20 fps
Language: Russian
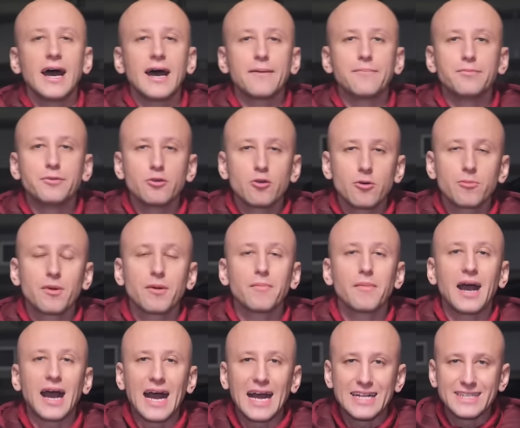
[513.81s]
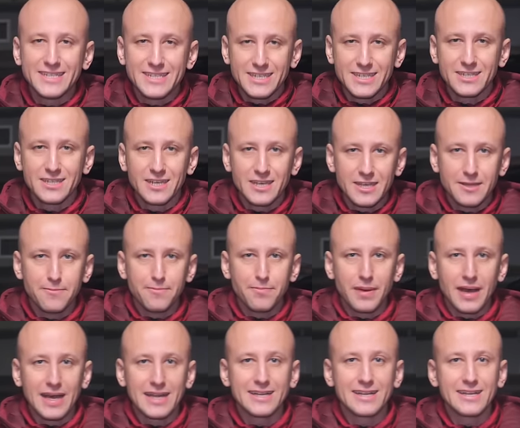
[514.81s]
объемом
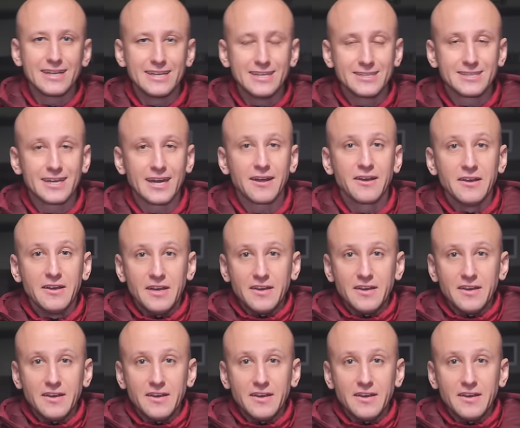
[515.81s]
1,5 литра.